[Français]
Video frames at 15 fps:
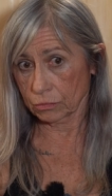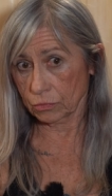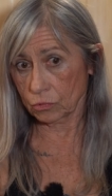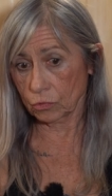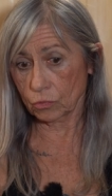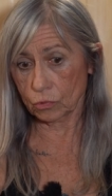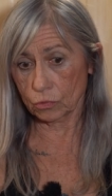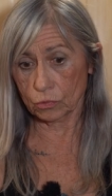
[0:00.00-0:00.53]

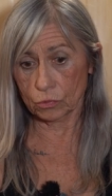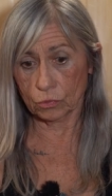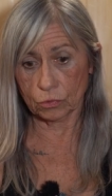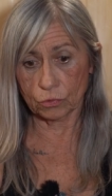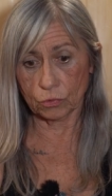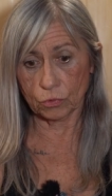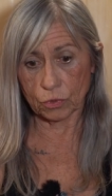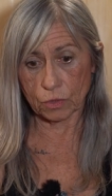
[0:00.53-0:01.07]
donc le,
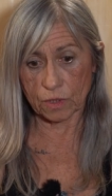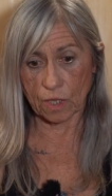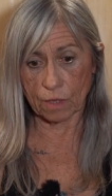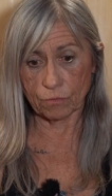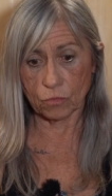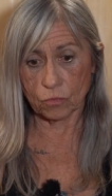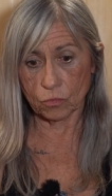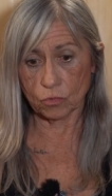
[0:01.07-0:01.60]
le
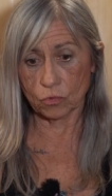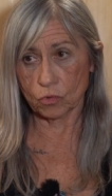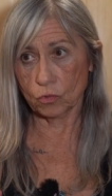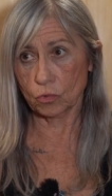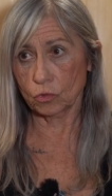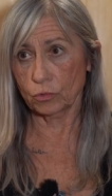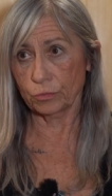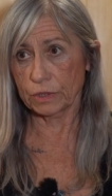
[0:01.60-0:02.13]
deuxième
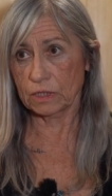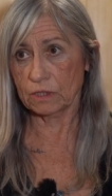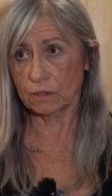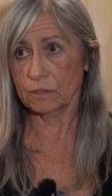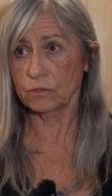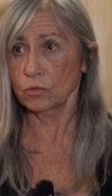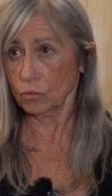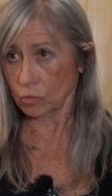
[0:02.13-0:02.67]
jour de
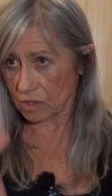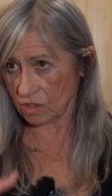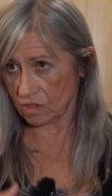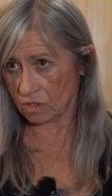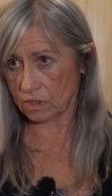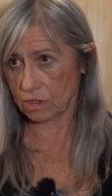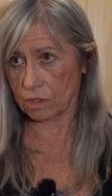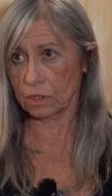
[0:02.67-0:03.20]
méditation
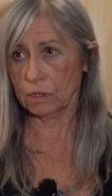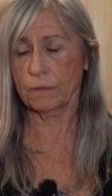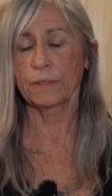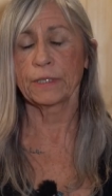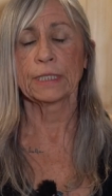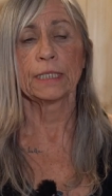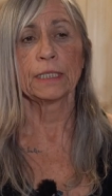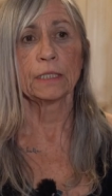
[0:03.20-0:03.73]
ici,
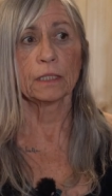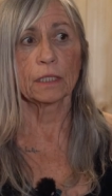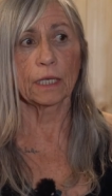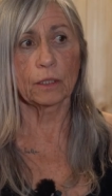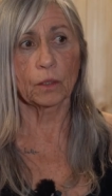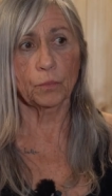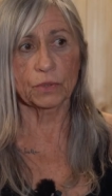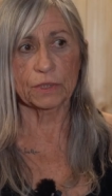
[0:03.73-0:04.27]

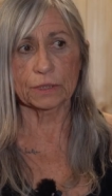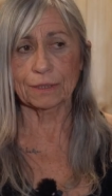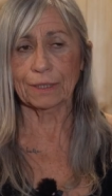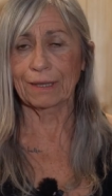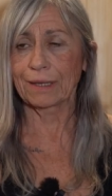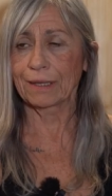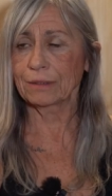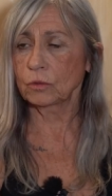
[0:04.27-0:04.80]
alors peut-être
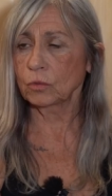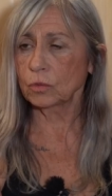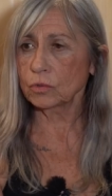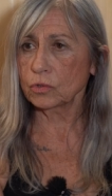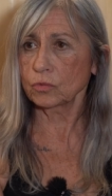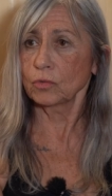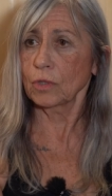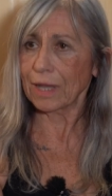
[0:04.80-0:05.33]
à
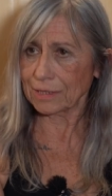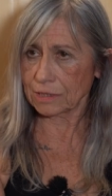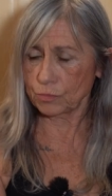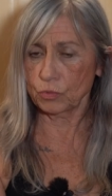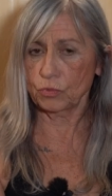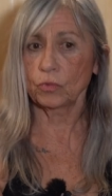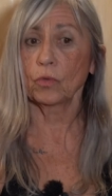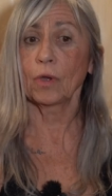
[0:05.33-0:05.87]
cause ou grâce
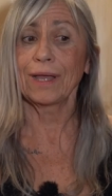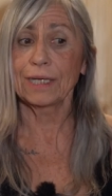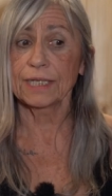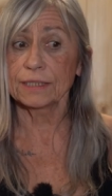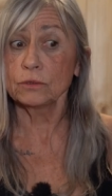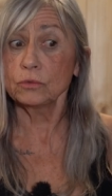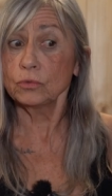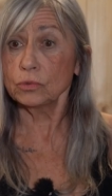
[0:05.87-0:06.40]
plutôt à
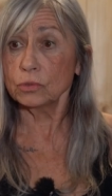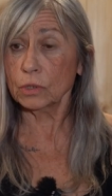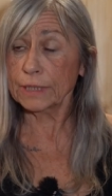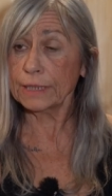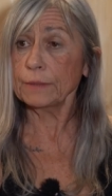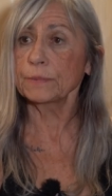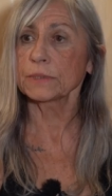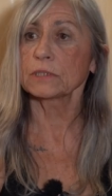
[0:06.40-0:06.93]
la
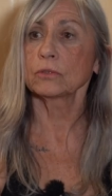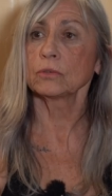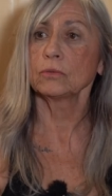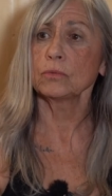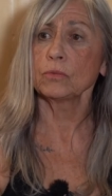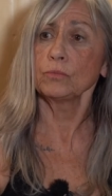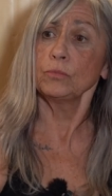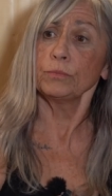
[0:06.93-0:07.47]
durée, parce que
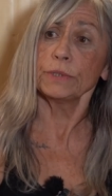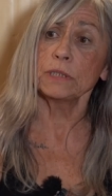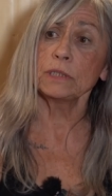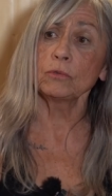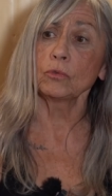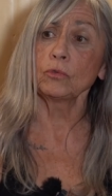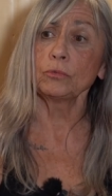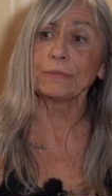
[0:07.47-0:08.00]
nous
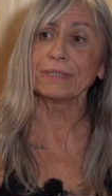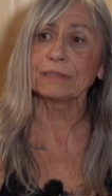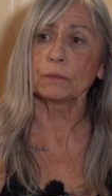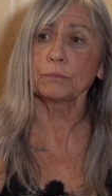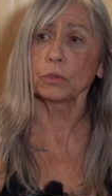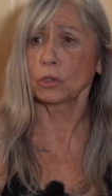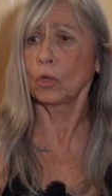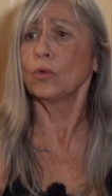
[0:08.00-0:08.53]
méditons le
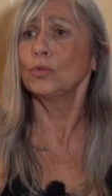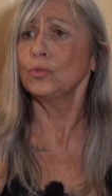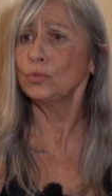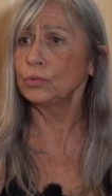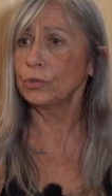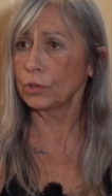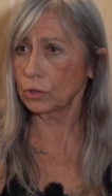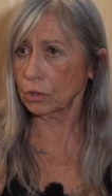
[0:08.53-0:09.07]
matin pendant
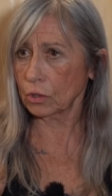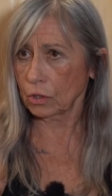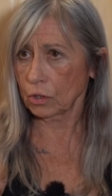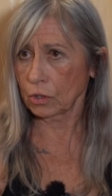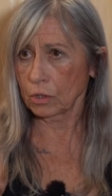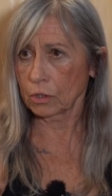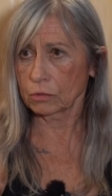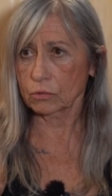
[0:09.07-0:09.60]
une heure.
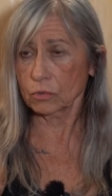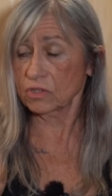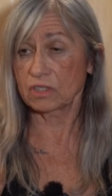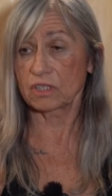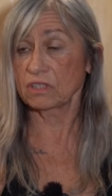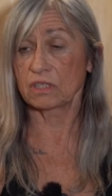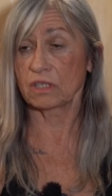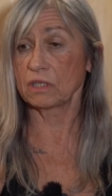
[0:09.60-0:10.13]
Donc
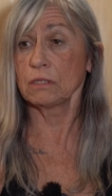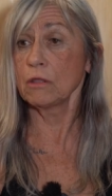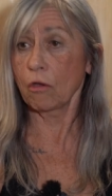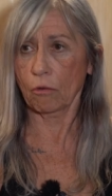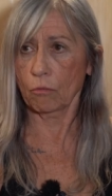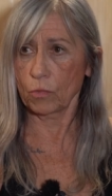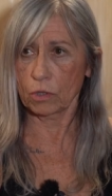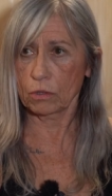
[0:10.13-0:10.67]
c'est
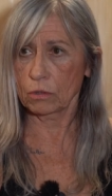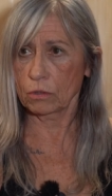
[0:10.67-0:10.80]
énorme